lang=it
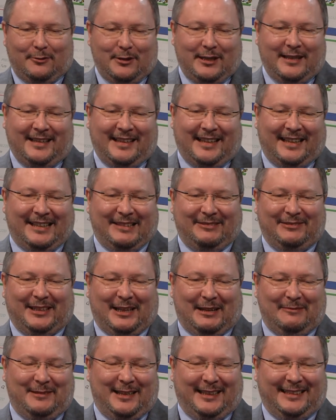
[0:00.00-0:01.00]
qui è
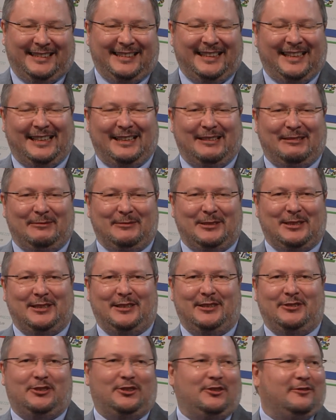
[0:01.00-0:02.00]
veramente, come si
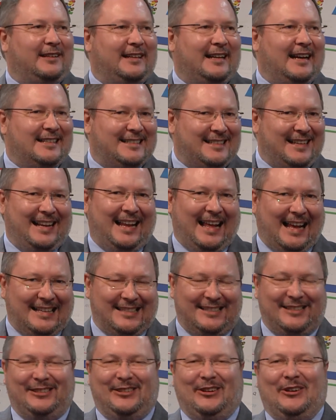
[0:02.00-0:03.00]
dice, dove casca
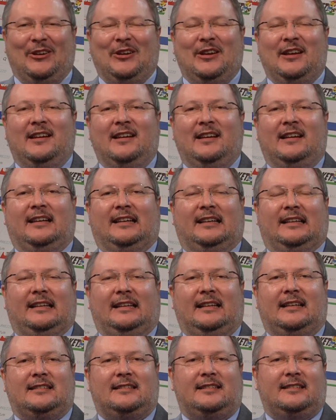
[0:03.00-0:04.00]
l'asino. Eh,
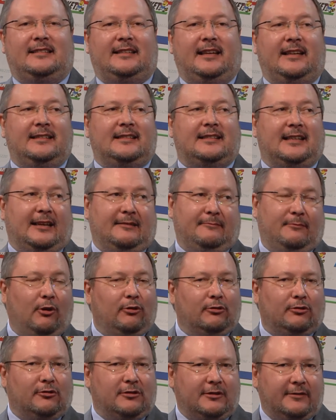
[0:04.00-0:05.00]
l'assistenza è
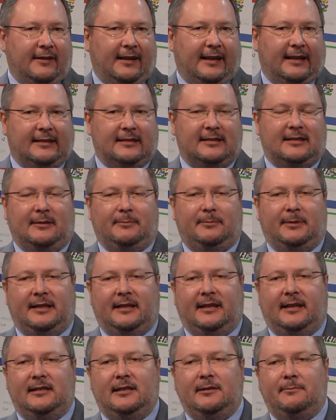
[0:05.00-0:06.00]
molto diversa
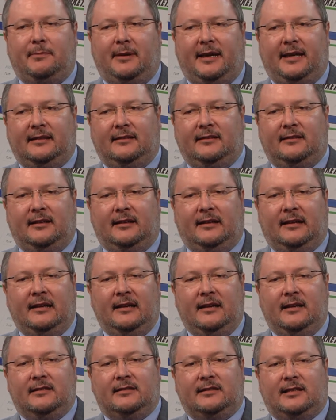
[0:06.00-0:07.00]
perché dipende
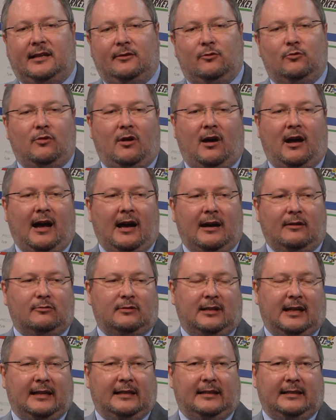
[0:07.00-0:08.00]
se uno ha
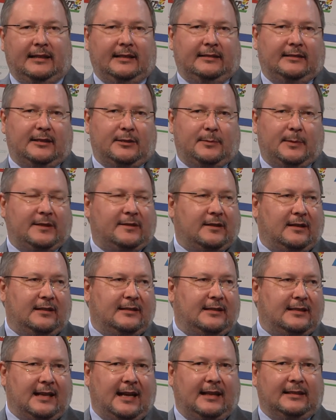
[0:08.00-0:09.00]
una rete
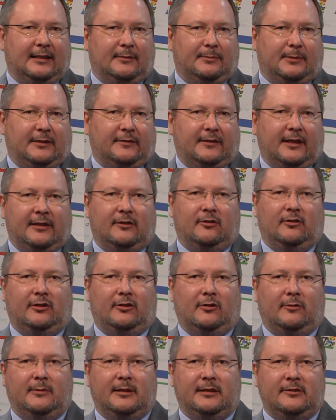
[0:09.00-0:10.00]
specializzata per veicoli
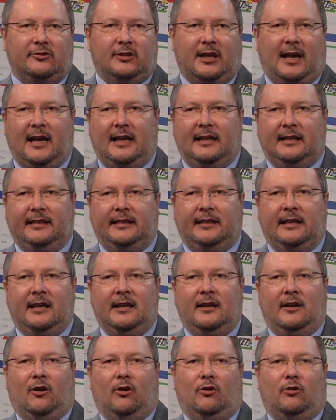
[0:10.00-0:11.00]
commerciali
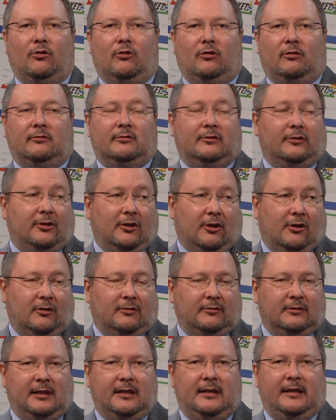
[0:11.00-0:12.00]
o
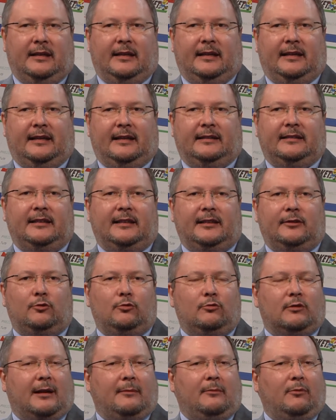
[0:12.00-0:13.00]
no. Eh,
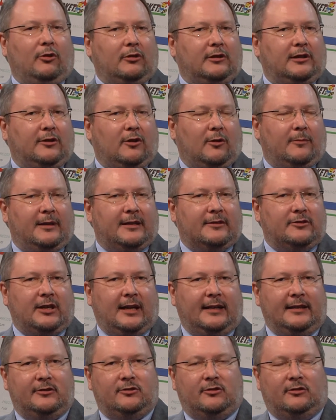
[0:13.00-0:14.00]
addirittura molti
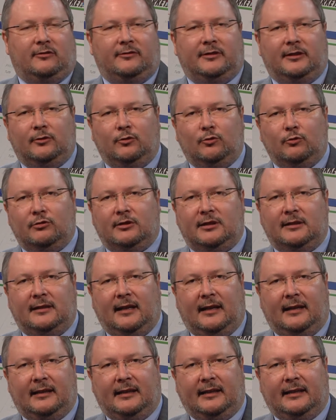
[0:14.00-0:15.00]
commerciali sono venduti
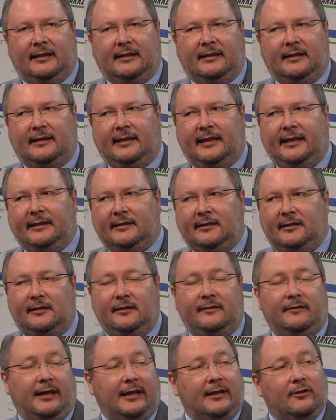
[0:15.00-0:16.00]
dalle reti
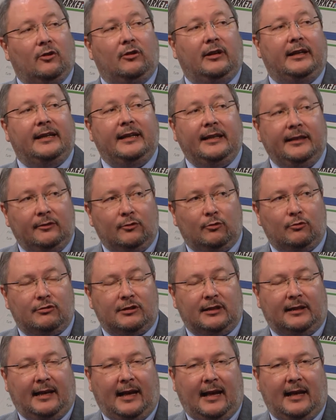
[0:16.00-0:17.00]
di veicoli
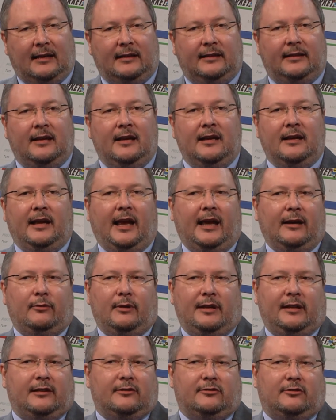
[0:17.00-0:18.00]
industriali e
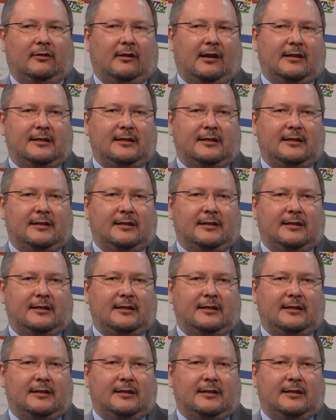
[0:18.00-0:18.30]
quindi sono